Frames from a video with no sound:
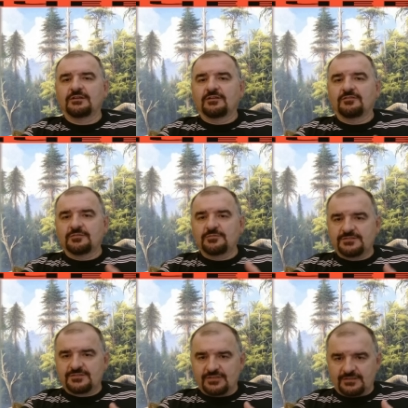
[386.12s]
Вы мне
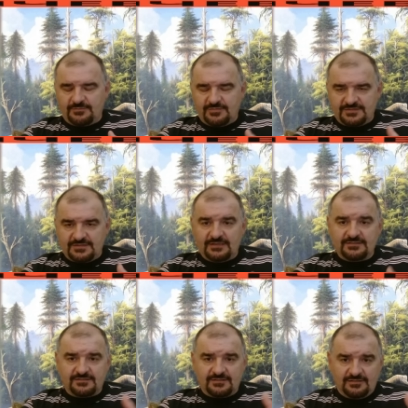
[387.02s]
сейчас
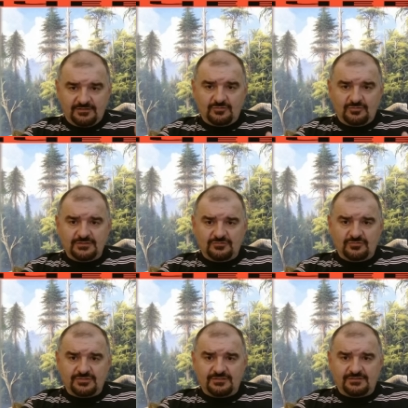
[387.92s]
объясняете с религиозной
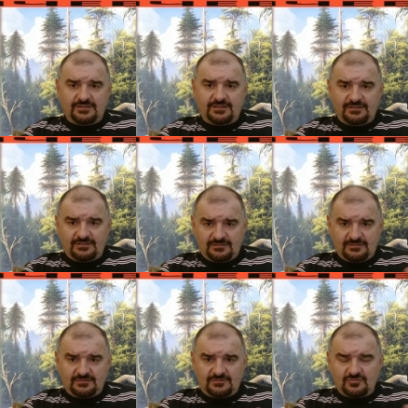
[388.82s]
точки угу. зрения,
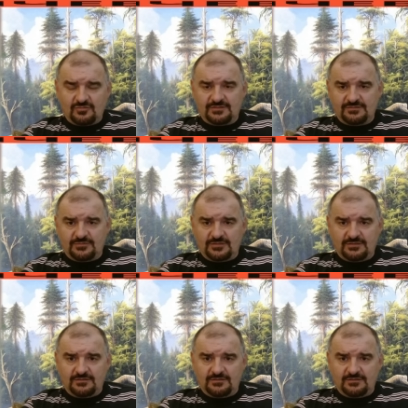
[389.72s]
сколько это не, религию,